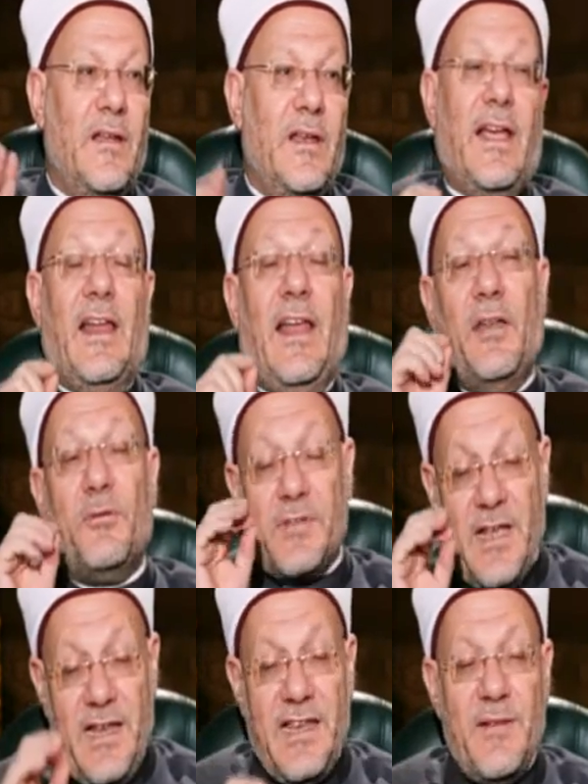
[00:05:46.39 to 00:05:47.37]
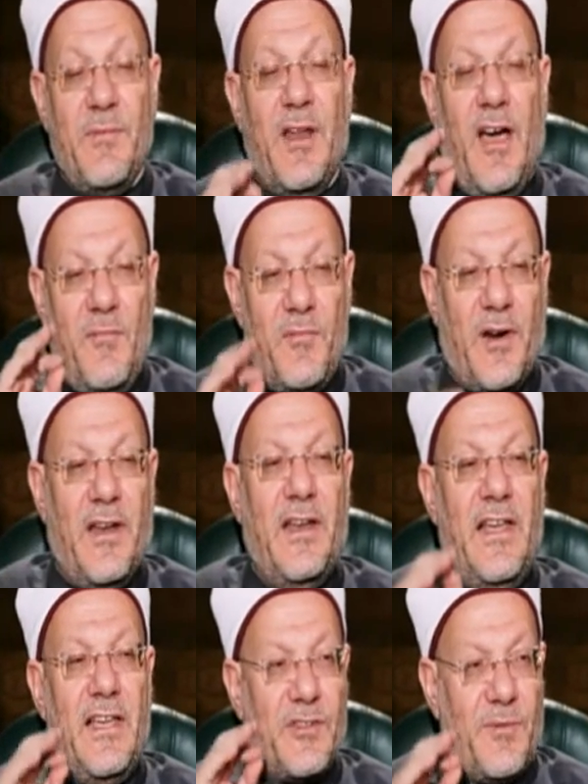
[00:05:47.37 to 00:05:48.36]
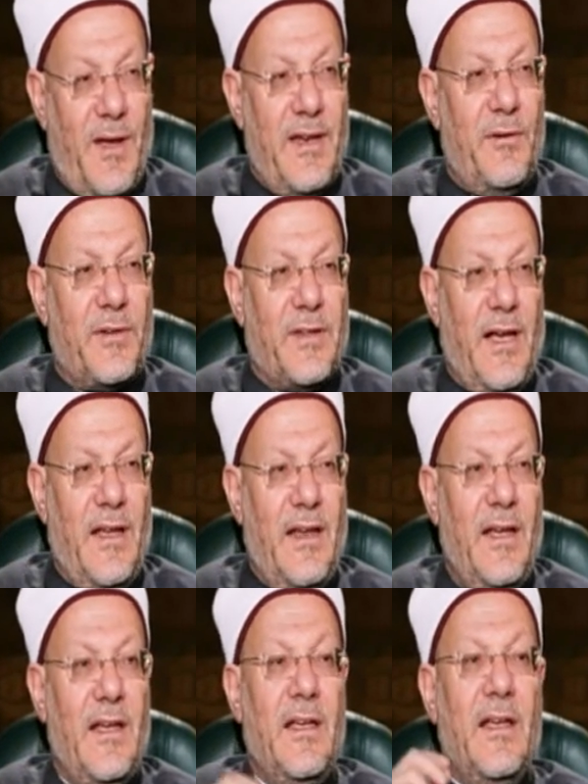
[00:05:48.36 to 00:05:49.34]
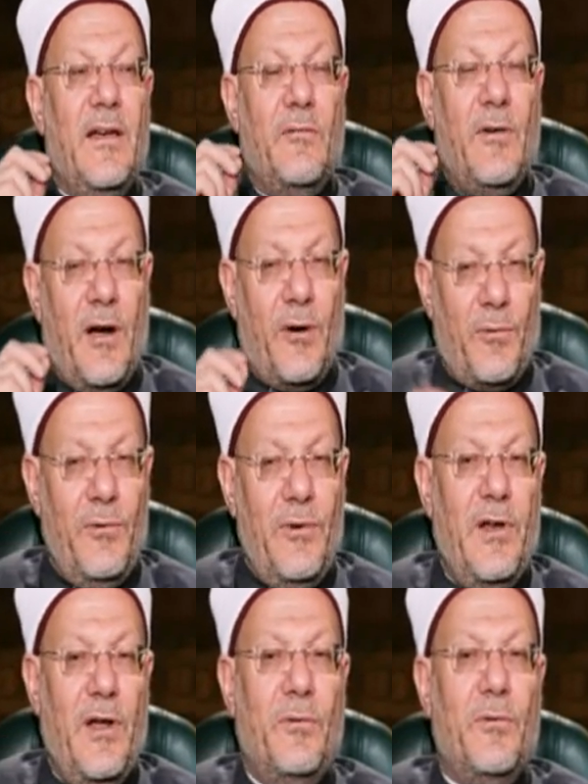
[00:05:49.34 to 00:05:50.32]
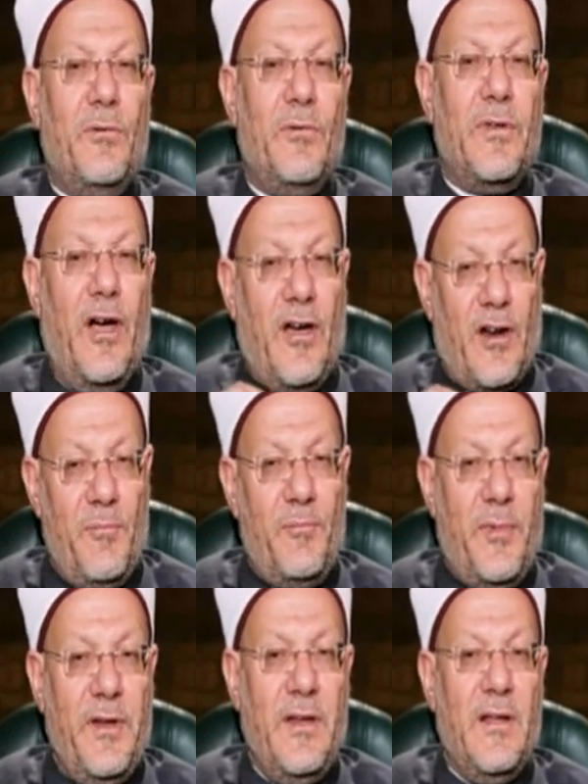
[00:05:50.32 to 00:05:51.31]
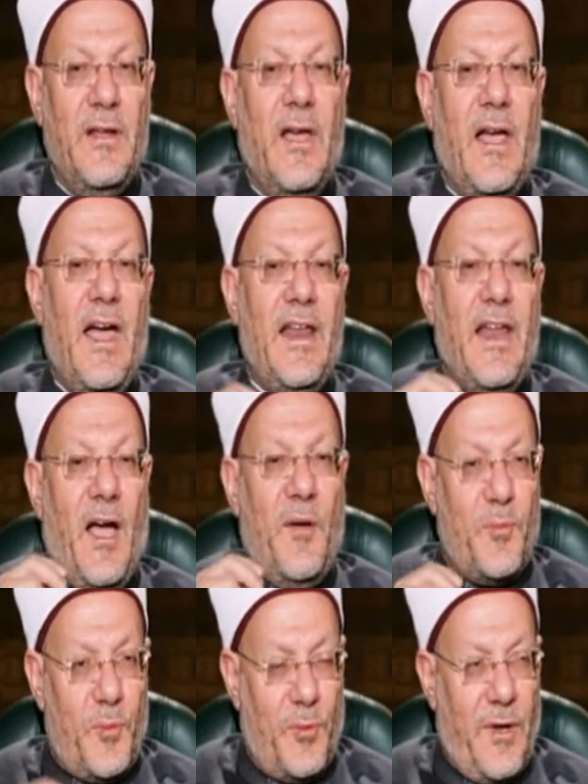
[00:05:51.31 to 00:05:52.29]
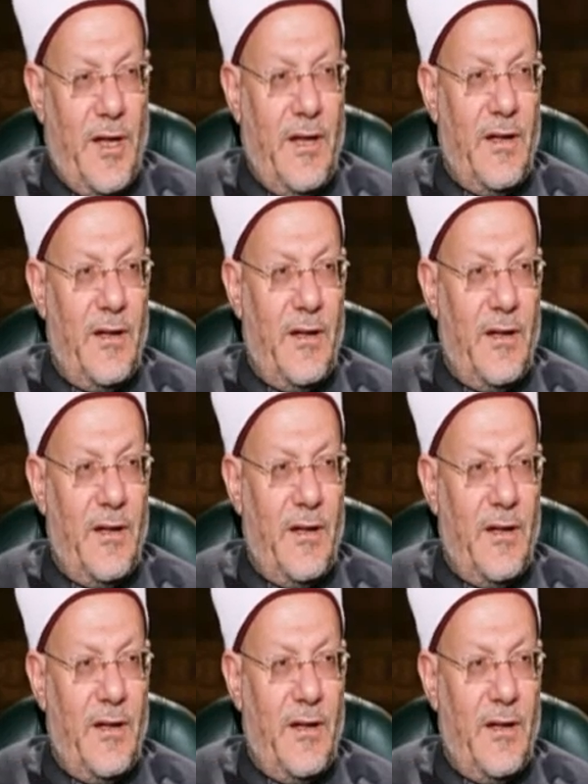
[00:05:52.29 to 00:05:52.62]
لكن حنسلم الامر لله سبحانه وتعالى واقول له يا ربي انا عبدك